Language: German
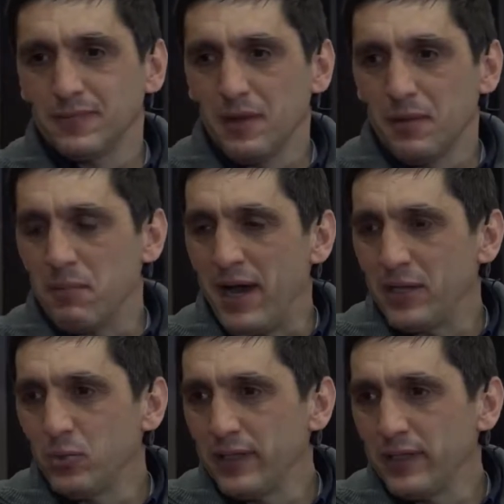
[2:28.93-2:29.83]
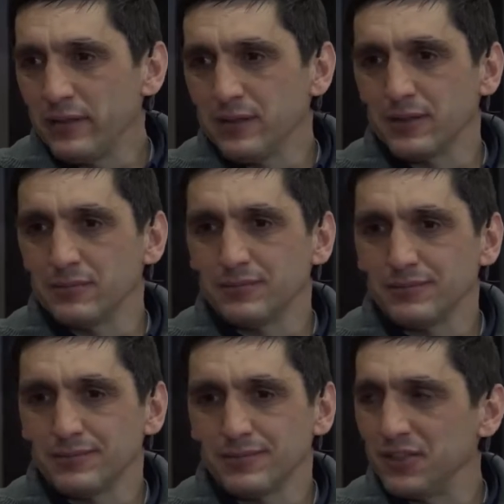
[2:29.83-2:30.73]
Meinungen äh,
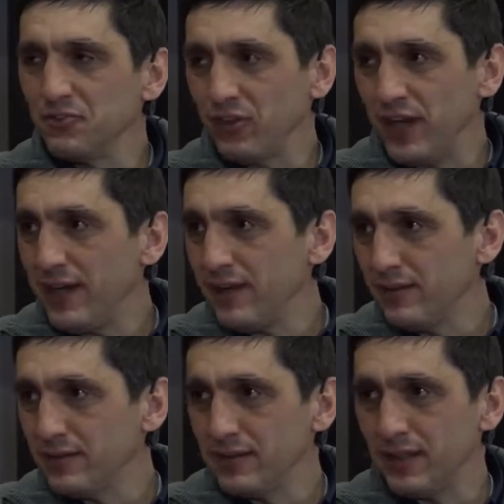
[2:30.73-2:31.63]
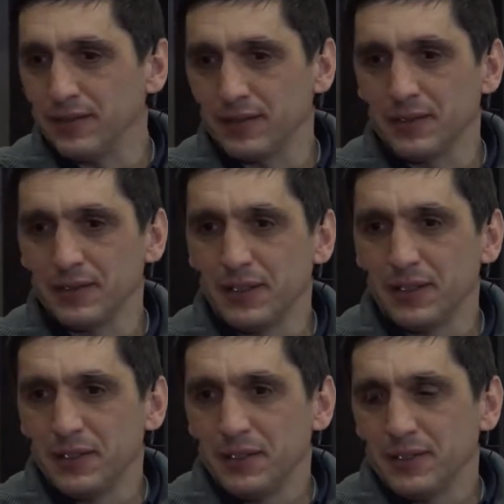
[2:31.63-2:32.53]
sind frei, jeder
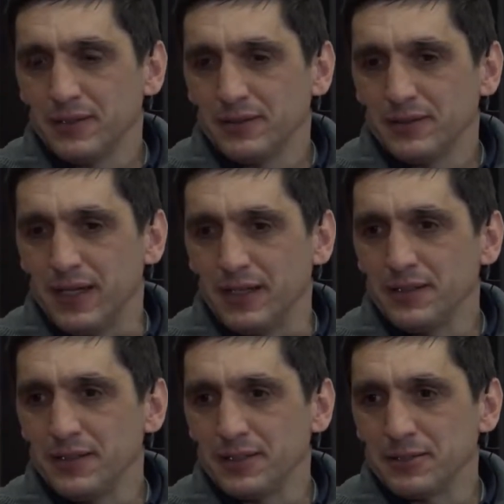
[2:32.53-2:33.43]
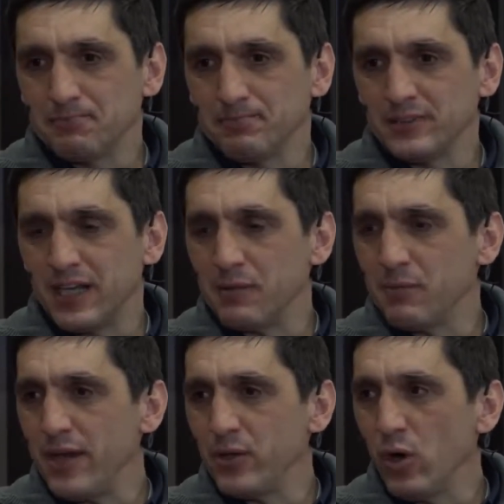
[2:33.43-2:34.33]
kann äh, seine
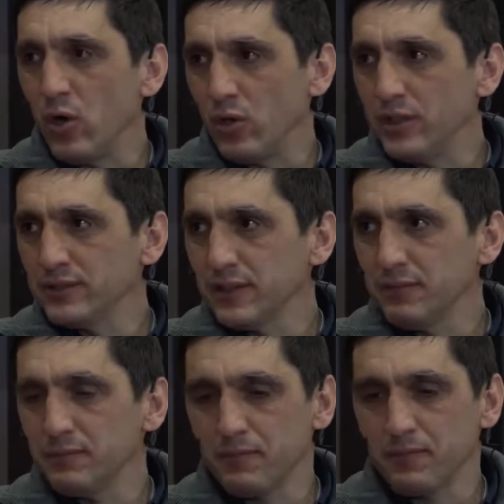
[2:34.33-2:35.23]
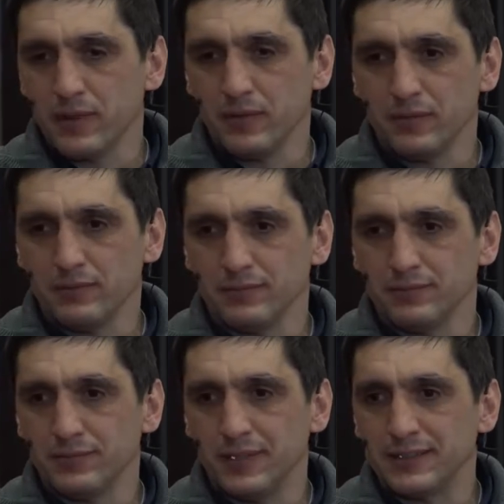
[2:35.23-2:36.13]
Meinung auch äußern. Ähm,
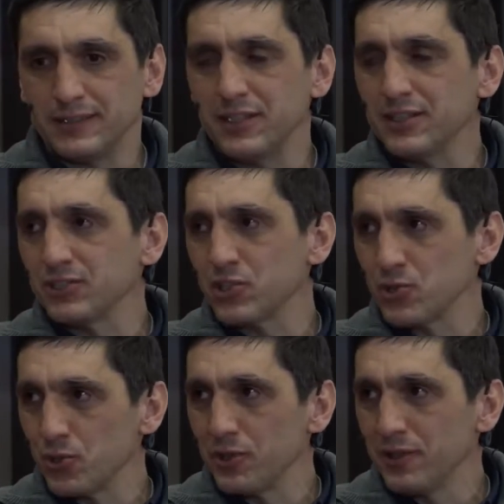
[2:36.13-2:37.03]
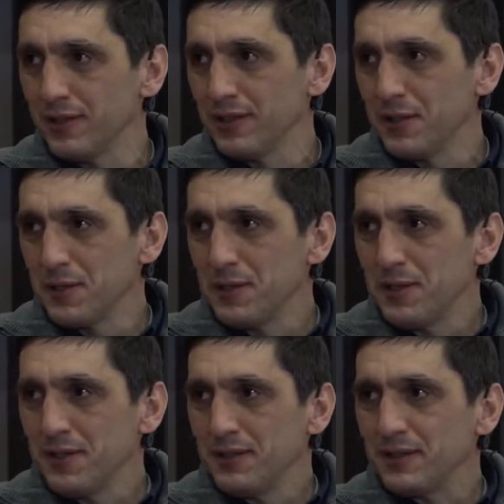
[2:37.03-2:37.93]
letztendlich ist es schön,
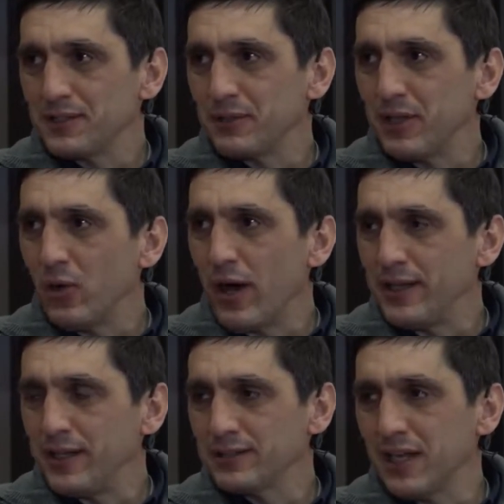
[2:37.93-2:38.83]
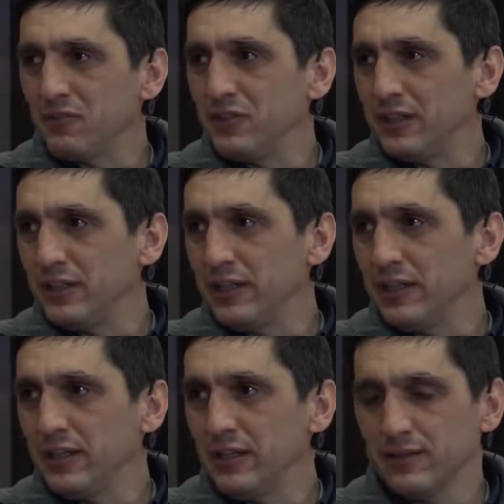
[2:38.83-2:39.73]
dass man dann auch einige Sachen
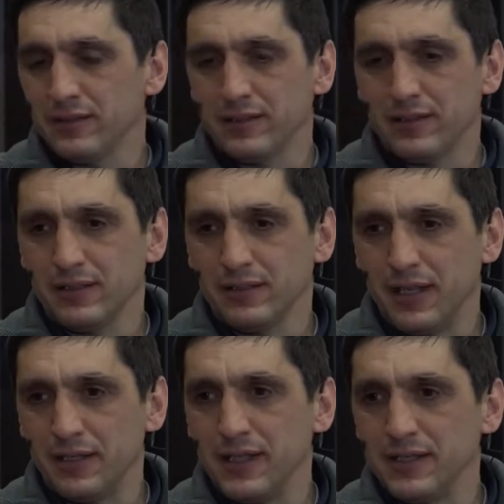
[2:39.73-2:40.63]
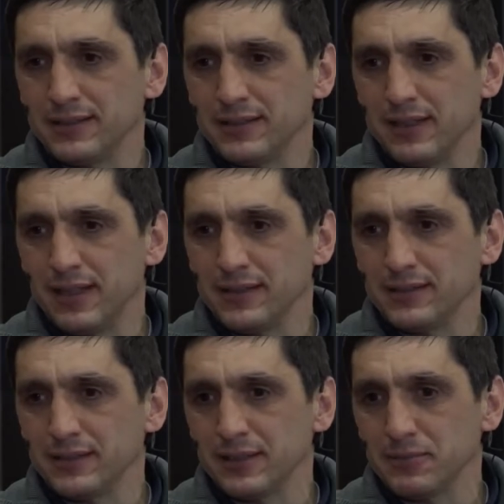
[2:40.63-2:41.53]
widerlegen äh, kann als,
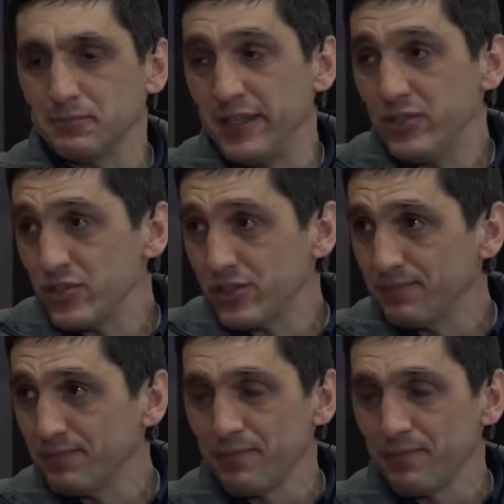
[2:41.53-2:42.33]
als äh, Mensch.